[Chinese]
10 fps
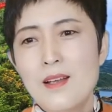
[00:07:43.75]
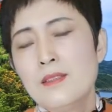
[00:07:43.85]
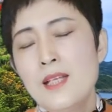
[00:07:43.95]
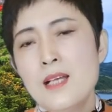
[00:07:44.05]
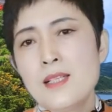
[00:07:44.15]

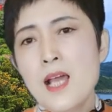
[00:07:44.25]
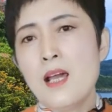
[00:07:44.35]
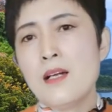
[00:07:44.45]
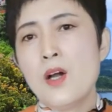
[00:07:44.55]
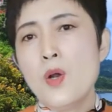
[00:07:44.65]
那
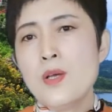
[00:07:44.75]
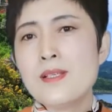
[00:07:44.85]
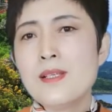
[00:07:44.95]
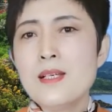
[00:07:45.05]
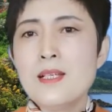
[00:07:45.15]
在俄罗
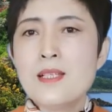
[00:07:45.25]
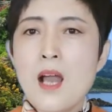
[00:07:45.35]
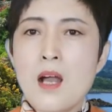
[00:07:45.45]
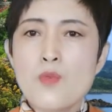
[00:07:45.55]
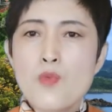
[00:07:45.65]
斯
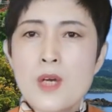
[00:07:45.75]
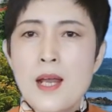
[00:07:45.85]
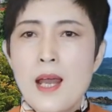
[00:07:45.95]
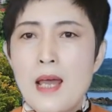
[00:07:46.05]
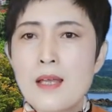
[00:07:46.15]
向乌
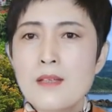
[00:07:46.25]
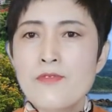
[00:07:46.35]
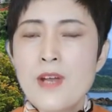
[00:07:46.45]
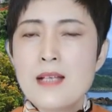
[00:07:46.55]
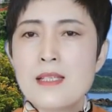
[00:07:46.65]
克兰
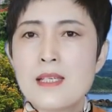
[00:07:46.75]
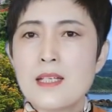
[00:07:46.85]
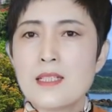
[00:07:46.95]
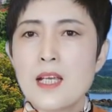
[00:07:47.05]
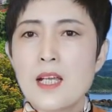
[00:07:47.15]
发
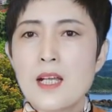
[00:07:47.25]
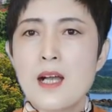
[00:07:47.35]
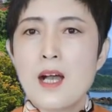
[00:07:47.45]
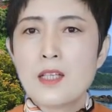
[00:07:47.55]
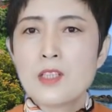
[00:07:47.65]
起这
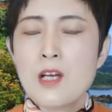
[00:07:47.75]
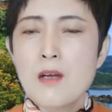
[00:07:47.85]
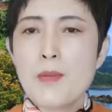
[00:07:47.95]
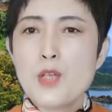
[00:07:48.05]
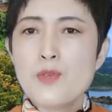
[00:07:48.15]
个
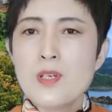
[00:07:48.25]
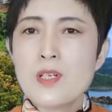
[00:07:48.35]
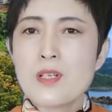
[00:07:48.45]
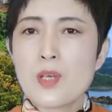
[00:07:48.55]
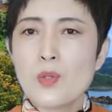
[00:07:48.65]
特别军
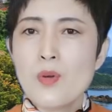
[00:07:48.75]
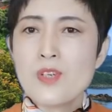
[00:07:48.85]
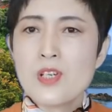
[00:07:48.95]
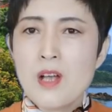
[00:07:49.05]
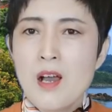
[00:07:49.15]
事行动
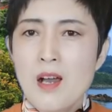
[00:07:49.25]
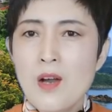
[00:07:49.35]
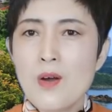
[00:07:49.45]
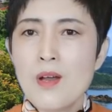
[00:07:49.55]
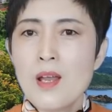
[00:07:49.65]
之
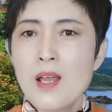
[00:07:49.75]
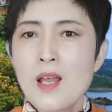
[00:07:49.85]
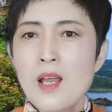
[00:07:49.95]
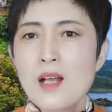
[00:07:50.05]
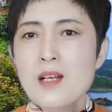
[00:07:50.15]
后，
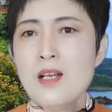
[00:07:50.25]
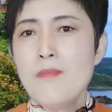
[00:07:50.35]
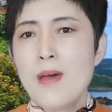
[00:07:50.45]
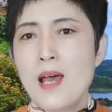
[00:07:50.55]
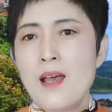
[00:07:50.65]
日
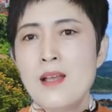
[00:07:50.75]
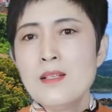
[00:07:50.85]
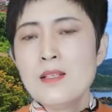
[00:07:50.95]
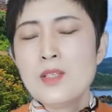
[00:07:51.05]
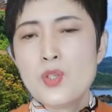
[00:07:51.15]
本
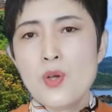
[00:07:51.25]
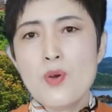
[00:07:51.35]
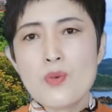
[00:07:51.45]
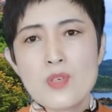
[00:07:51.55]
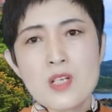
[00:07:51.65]

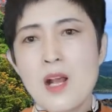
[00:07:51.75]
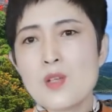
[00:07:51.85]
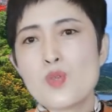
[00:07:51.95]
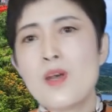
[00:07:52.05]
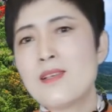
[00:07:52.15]
就
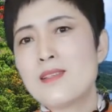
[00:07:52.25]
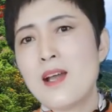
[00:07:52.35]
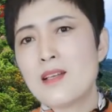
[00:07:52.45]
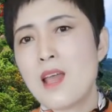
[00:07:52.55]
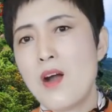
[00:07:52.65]
上蹿
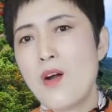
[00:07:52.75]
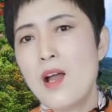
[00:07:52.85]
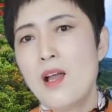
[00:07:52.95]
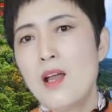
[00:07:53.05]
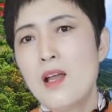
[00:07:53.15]
下跳啊，
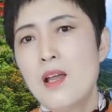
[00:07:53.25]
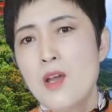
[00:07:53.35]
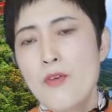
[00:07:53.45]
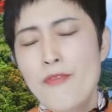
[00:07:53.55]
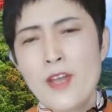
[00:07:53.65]

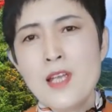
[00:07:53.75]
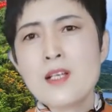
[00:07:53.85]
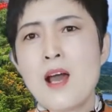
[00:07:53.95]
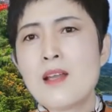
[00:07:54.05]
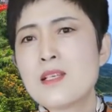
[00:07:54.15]
非
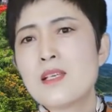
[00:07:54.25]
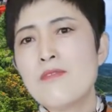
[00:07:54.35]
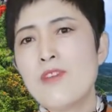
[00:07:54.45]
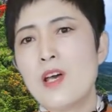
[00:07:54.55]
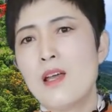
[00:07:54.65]
常的
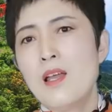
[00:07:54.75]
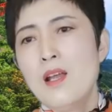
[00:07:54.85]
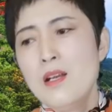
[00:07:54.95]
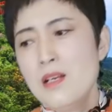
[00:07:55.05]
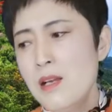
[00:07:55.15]
兴奋，
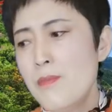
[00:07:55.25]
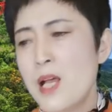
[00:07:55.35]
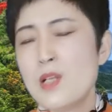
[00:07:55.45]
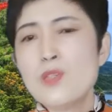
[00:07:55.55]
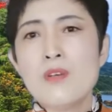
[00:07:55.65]
日
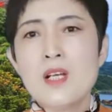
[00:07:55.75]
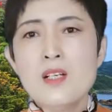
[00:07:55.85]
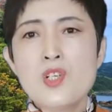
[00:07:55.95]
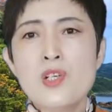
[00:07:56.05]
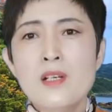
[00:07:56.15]
本就
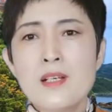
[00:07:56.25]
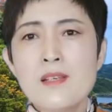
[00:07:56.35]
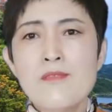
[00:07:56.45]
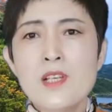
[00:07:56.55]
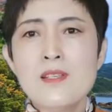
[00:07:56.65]
跟吃了
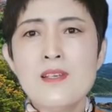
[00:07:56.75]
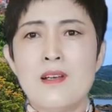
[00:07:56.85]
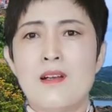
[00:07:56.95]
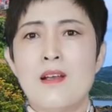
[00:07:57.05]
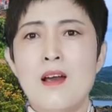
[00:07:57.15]
兴奋剂
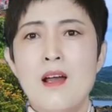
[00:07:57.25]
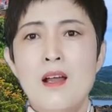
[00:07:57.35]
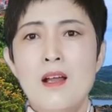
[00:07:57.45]
似的，